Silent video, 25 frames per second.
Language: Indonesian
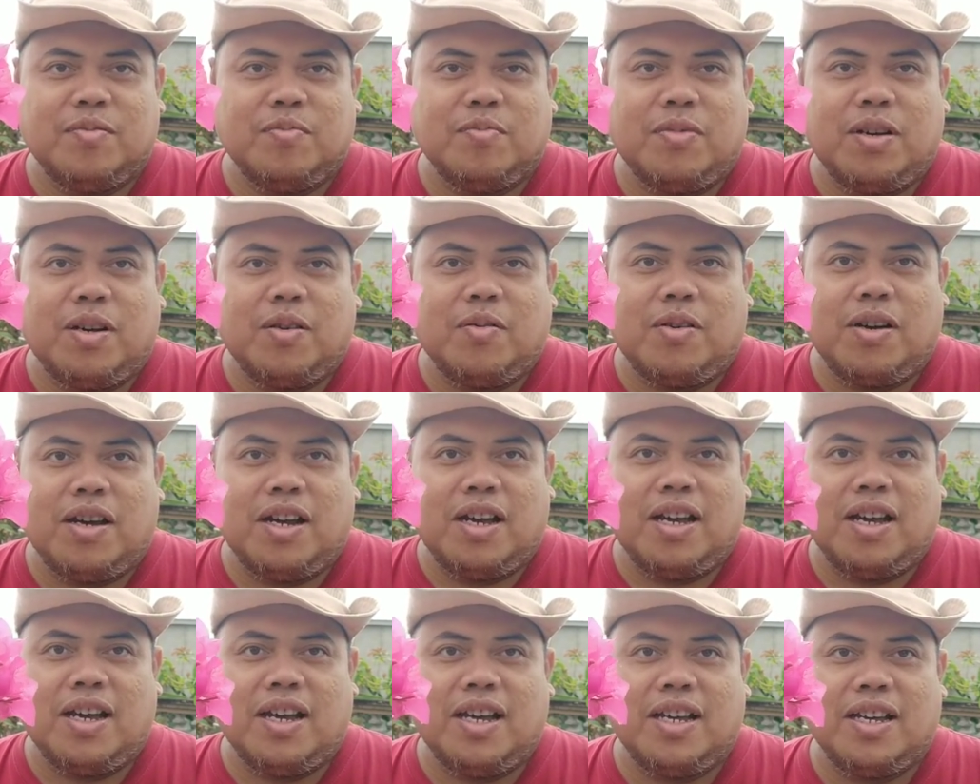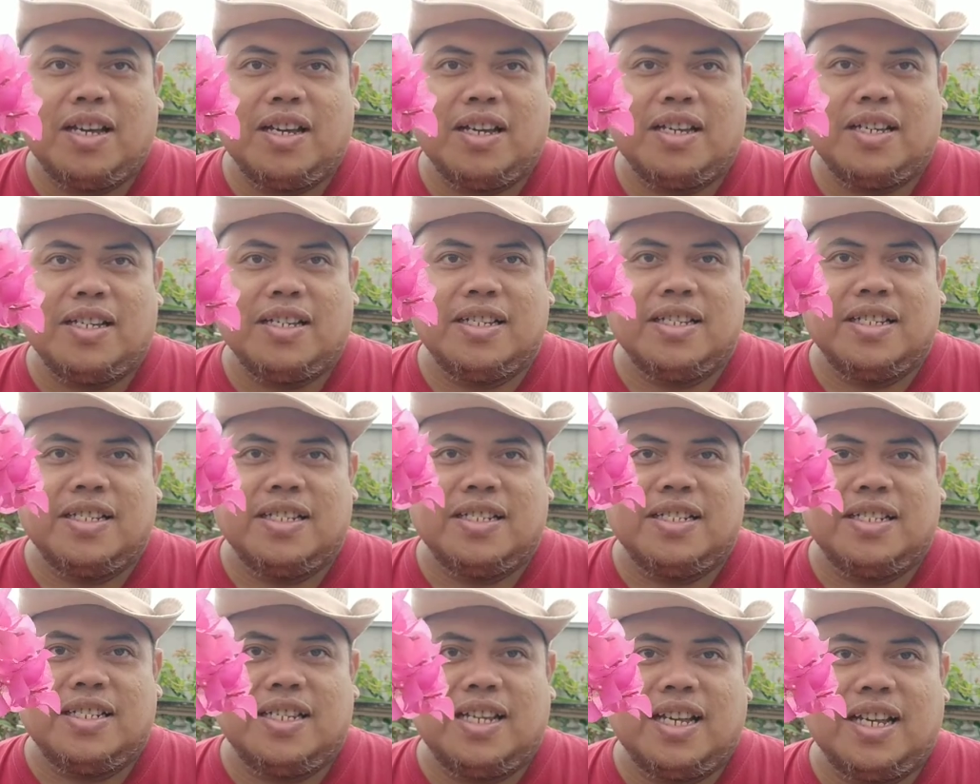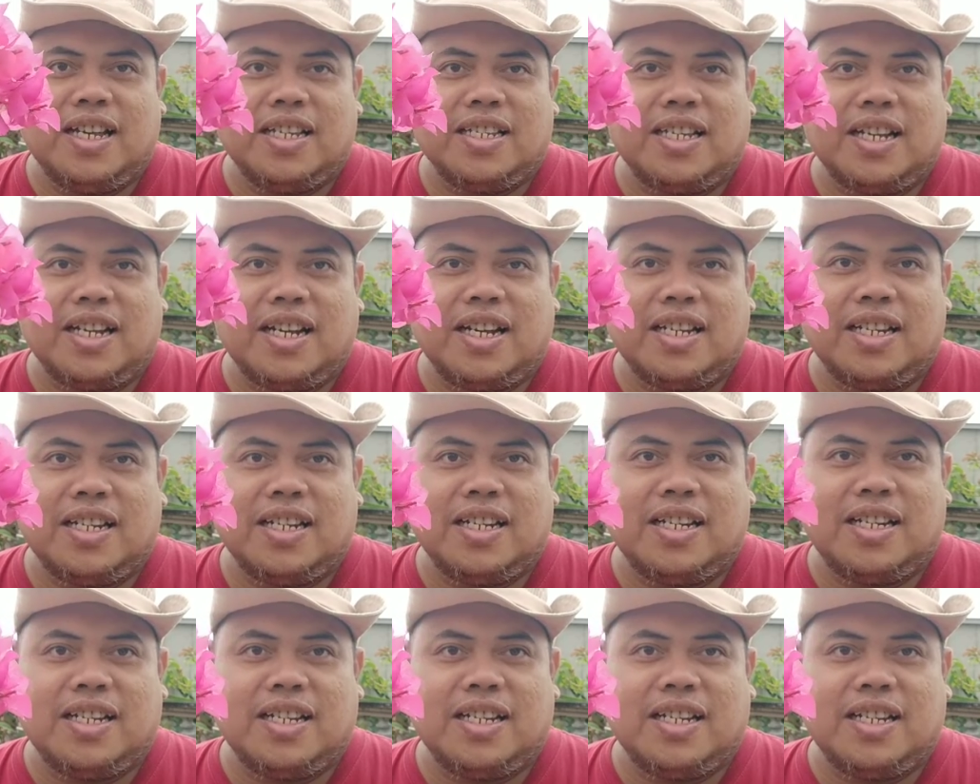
bahwa dia sangat